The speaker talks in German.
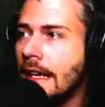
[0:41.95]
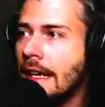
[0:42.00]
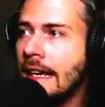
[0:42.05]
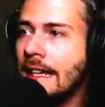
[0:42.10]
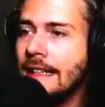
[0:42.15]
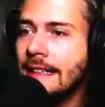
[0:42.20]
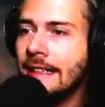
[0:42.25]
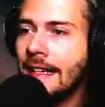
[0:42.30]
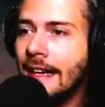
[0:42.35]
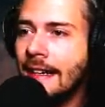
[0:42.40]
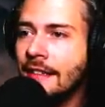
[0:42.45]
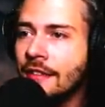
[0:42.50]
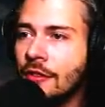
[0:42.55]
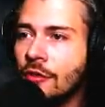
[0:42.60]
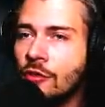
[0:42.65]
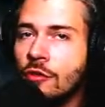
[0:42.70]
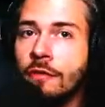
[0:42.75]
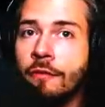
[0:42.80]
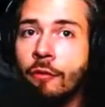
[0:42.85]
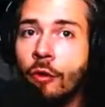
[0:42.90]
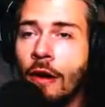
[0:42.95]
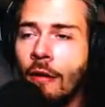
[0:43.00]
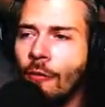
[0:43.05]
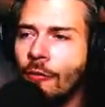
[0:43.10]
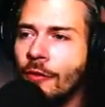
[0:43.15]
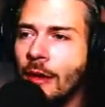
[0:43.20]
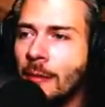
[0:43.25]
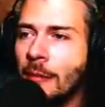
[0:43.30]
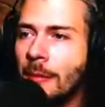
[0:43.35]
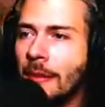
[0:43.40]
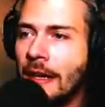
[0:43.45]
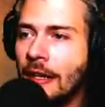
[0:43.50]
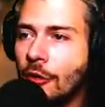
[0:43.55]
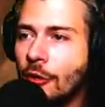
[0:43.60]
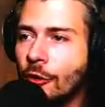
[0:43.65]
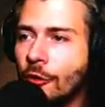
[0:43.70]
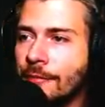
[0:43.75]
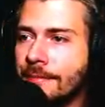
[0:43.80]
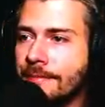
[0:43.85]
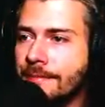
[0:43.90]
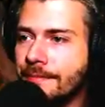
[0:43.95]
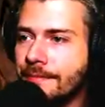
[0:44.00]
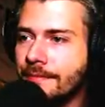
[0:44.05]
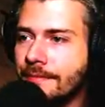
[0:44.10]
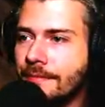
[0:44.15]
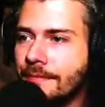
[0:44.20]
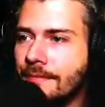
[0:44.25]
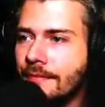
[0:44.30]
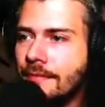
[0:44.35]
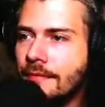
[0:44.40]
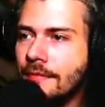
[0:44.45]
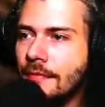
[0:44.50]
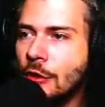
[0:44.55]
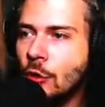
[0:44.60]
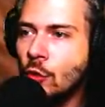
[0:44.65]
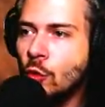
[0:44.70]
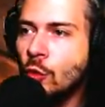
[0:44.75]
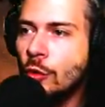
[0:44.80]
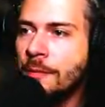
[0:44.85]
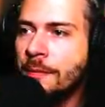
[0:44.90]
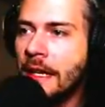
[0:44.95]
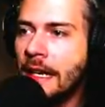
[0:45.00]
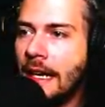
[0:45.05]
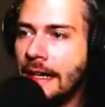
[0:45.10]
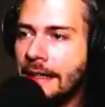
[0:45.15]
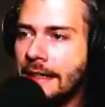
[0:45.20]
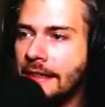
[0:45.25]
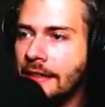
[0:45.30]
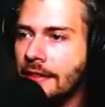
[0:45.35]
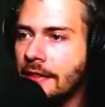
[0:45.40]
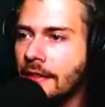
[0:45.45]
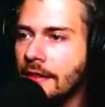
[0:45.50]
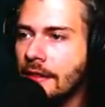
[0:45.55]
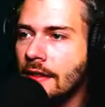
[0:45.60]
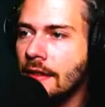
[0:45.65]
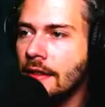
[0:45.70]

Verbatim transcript: Hätte ich eigentlich auch schon vor Aufnahme machen können. Tut mir leid.